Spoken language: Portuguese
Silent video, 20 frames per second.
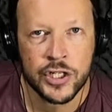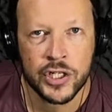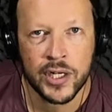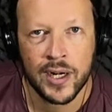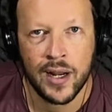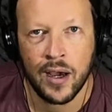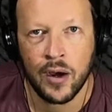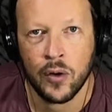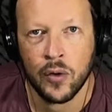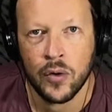
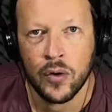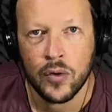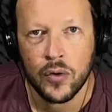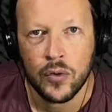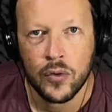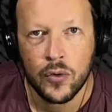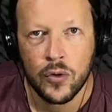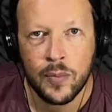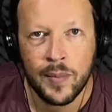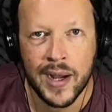geral,
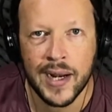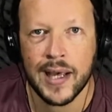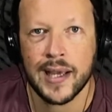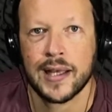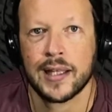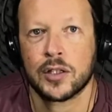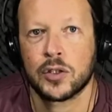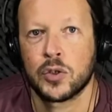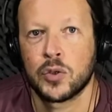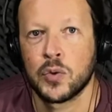o
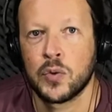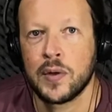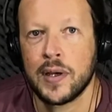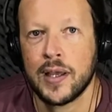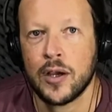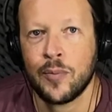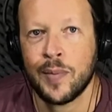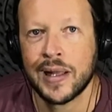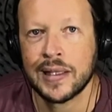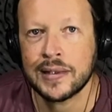maracatu
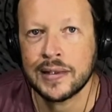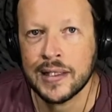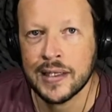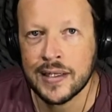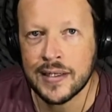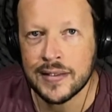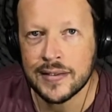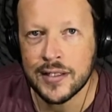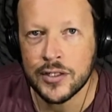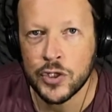é uma
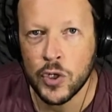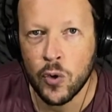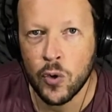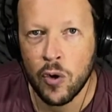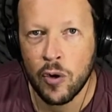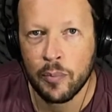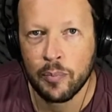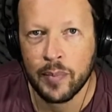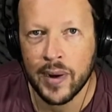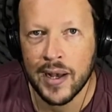dança de
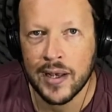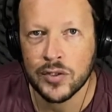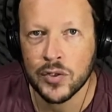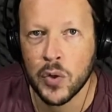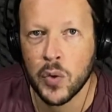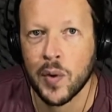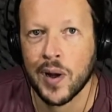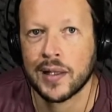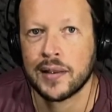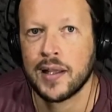compasso
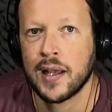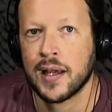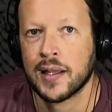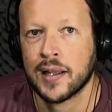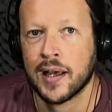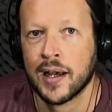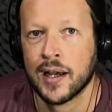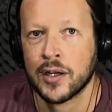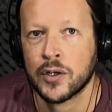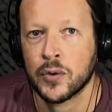
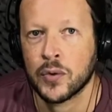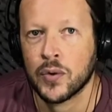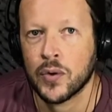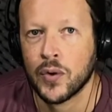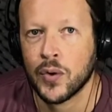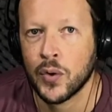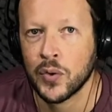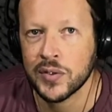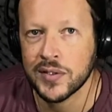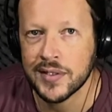quaternário,
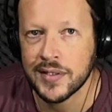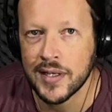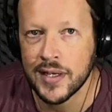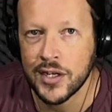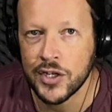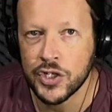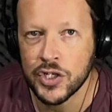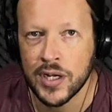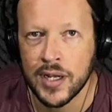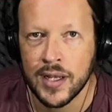ou
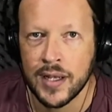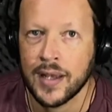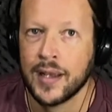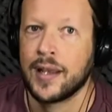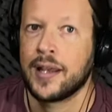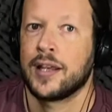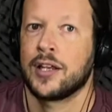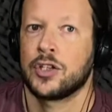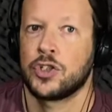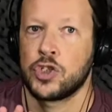seja,
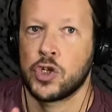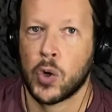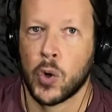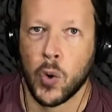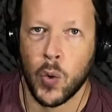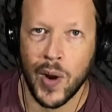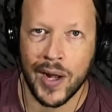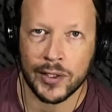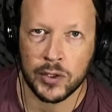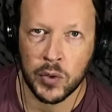de
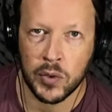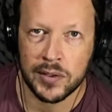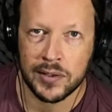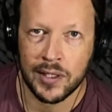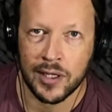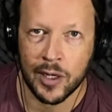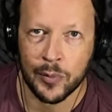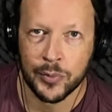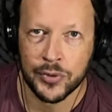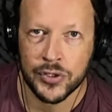quatro
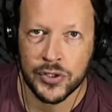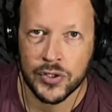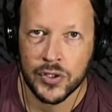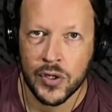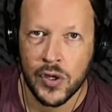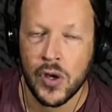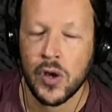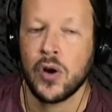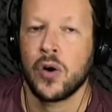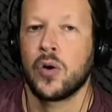tempos,
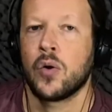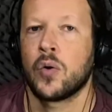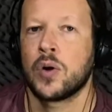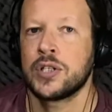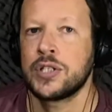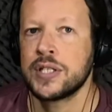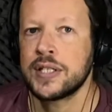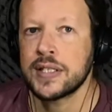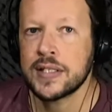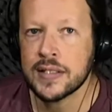
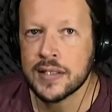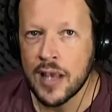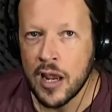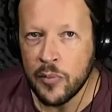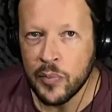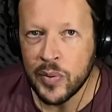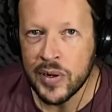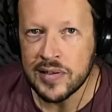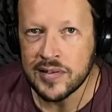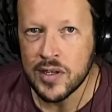onde
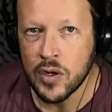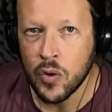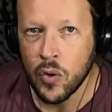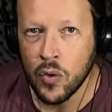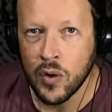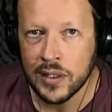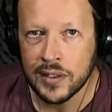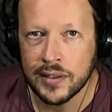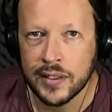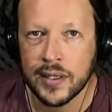sempre se
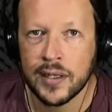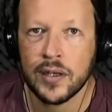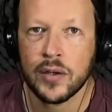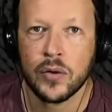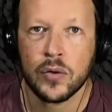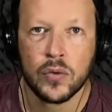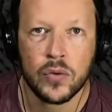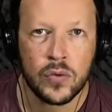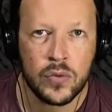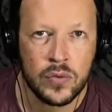conta
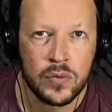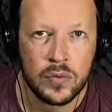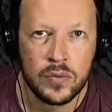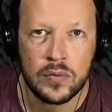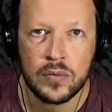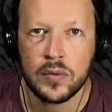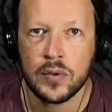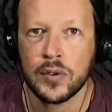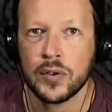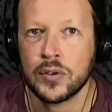um,
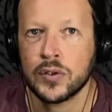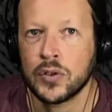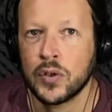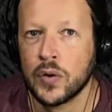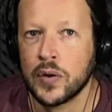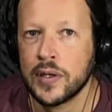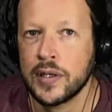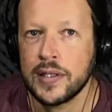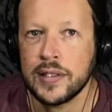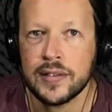
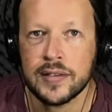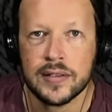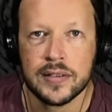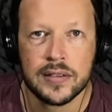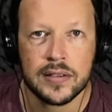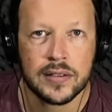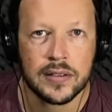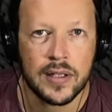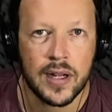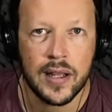
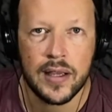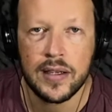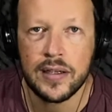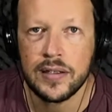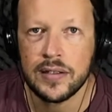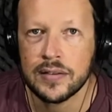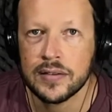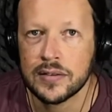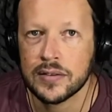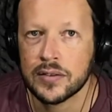dois,
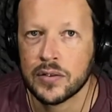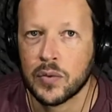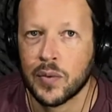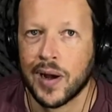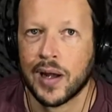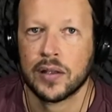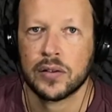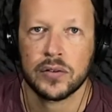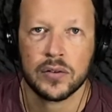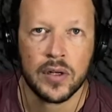três,
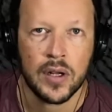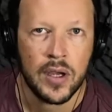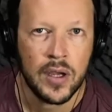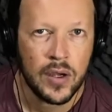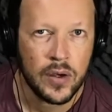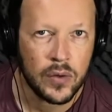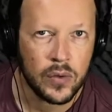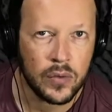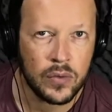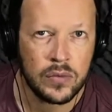quatro,
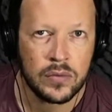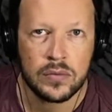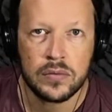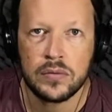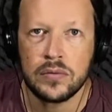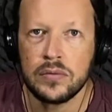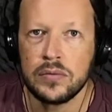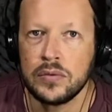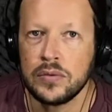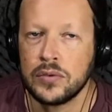
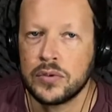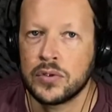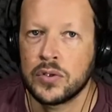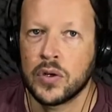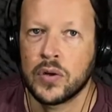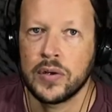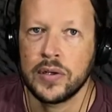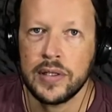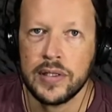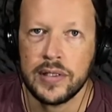um,
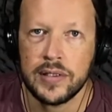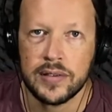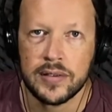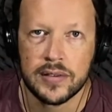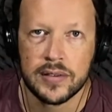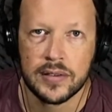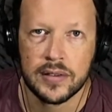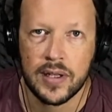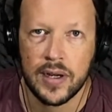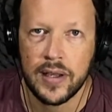
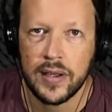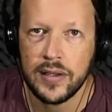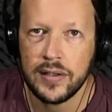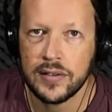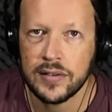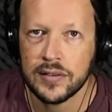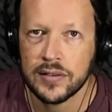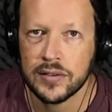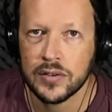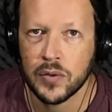dois,
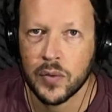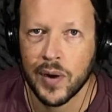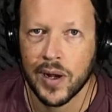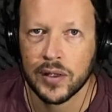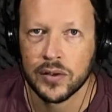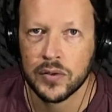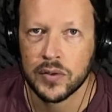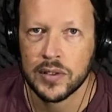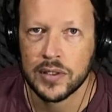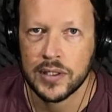três,
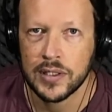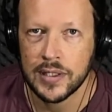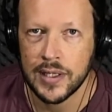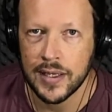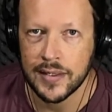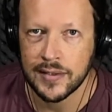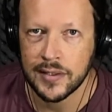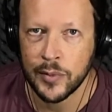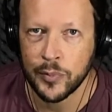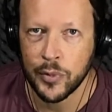quatro, e
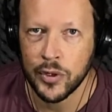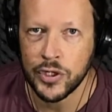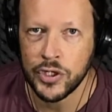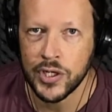assim por